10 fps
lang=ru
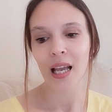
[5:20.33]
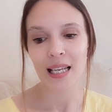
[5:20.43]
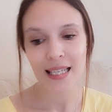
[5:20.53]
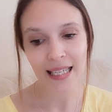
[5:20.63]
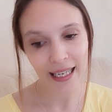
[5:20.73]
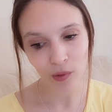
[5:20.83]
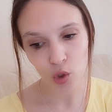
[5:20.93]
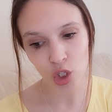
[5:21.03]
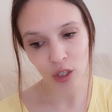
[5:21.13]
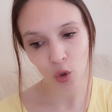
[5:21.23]

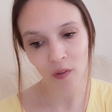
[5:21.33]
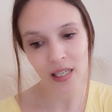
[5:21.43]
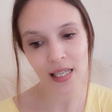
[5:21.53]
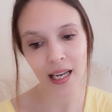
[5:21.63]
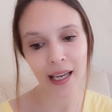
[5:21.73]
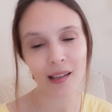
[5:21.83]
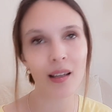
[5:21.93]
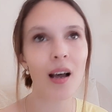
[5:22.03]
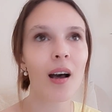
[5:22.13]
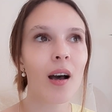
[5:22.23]
Следующая новость –
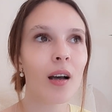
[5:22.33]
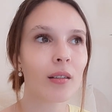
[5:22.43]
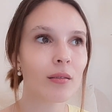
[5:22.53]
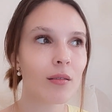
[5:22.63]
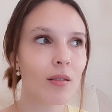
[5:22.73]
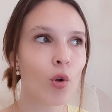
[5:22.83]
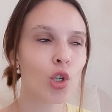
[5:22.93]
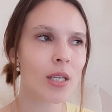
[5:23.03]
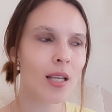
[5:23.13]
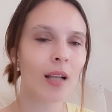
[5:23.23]
это
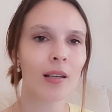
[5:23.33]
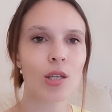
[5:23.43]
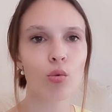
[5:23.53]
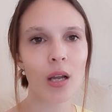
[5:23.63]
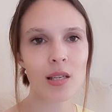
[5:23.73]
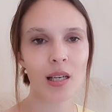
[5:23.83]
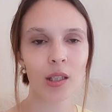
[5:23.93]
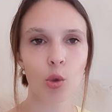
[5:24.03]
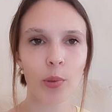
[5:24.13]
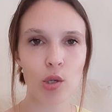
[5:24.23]
очень странная ситуация,
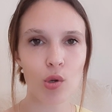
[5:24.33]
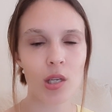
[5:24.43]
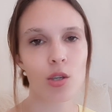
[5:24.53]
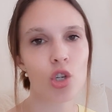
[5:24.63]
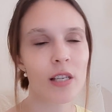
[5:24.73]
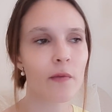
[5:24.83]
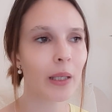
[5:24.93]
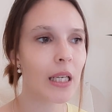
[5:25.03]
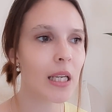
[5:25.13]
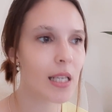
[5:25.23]
которая происходит сейчас в
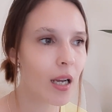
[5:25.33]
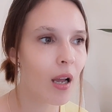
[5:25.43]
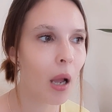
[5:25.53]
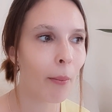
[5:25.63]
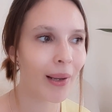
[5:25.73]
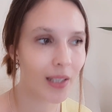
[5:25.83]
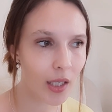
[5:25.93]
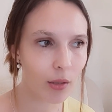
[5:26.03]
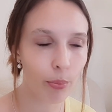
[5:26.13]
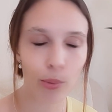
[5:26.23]
Мадриде.
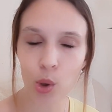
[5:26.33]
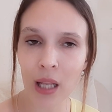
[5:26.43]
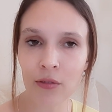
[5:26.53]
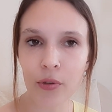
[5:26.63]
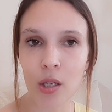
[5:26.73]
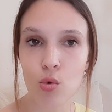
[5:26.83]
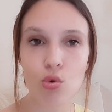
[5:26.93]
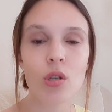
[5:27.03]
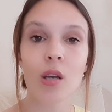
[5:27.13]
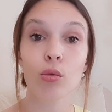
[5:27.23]
Мадрид полон
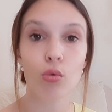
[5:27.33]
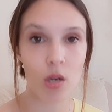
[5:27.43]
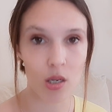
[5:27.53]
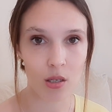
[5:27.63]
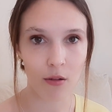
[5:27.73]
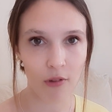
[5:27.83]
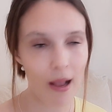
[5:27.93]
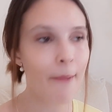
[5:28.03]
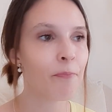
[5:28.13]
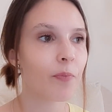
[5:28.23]
французских туристов –
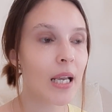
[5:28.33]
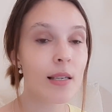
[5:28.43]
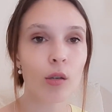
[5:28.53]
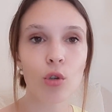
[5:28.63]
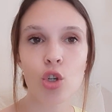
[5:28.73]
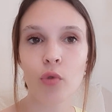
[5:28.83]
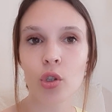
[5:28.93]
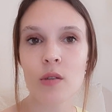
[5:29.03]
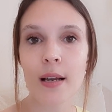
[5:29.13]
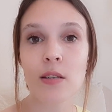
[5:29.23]
если кто
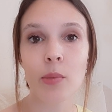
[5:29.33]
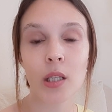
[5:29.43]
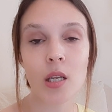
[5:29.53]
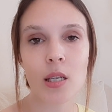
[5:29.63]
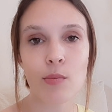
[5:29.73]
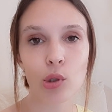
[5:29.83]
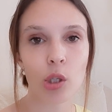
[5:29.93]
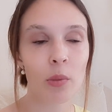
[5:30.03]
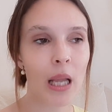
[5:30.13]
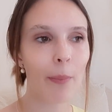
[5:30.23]
живет из вас в Мадриде,
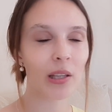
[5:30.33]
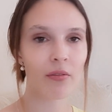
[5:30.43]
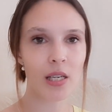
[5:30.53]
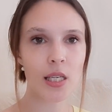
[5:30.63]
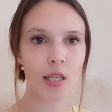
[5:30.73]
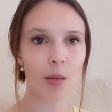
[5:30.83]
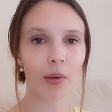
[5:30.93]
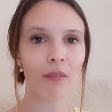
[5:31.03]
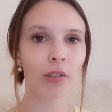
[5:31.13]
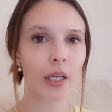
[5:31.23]
смотрит меня, подтвердить это
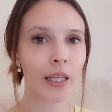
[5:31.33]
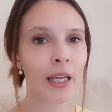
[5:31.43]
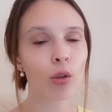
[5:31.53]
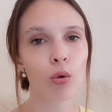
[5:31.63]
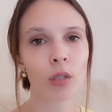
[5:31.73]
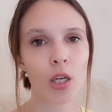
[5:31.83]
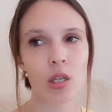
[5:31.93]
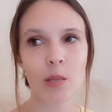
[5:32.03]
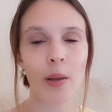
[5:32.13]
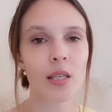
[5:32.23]
правда или нет, но у
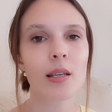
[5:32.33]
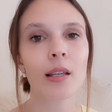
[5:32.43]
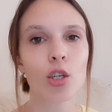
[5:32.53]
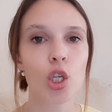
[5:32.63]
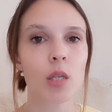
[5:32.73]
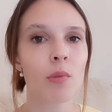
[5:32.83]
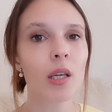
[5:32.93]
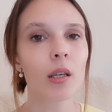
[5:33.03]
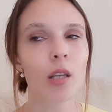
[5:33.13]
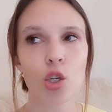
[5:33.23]
нас испанские наши
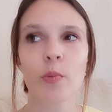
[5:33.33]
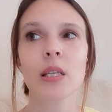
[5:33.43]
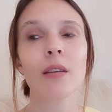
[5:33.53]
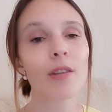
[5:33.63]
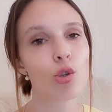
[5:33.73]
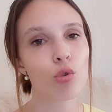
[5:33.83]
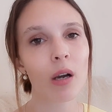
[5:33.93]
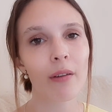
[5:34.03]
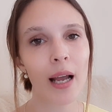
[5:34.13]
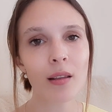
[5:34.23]
СМИ и даже по телевидению
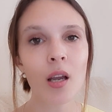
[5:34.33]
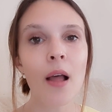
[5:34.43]
говорят,